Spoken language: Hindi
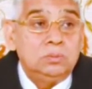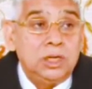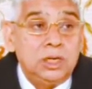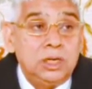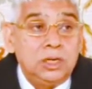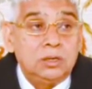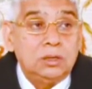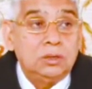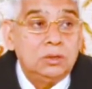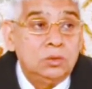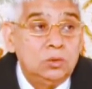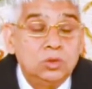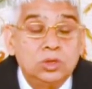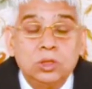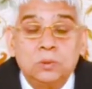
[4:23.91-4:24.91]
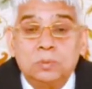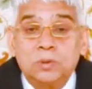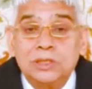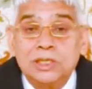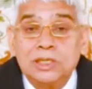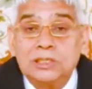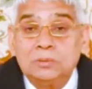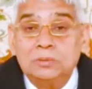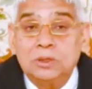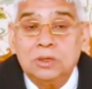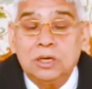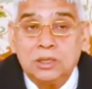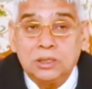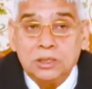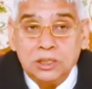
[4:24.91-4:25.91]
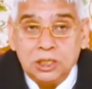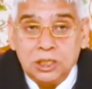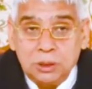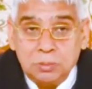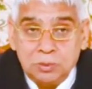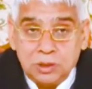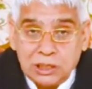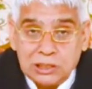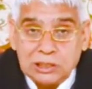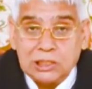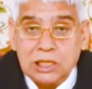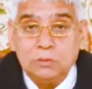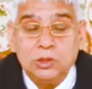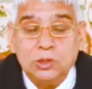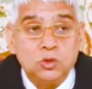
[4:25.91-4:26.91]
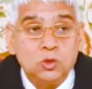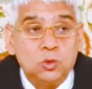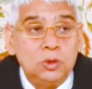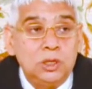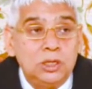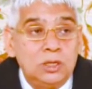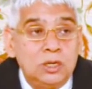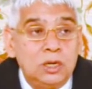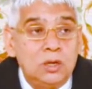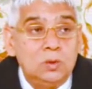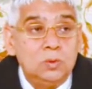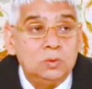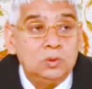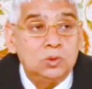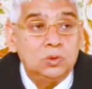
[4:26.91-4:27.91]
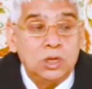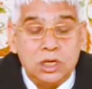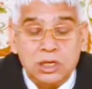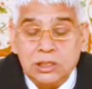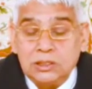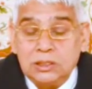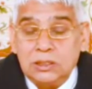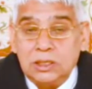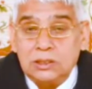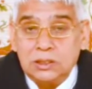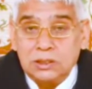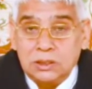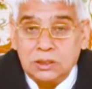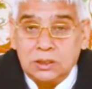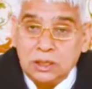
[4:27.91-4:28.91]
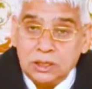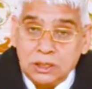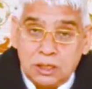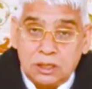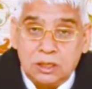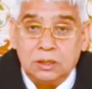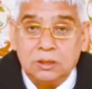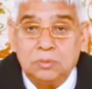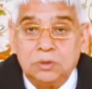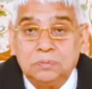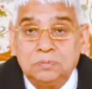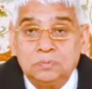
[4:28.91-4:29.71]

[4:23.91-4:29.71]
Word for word: मेरठ उत्तर प्रदेश में आदरणीय गरीबदास साहेब जी को मिले गांव छुडानी जिला दर्जन हरियाणा में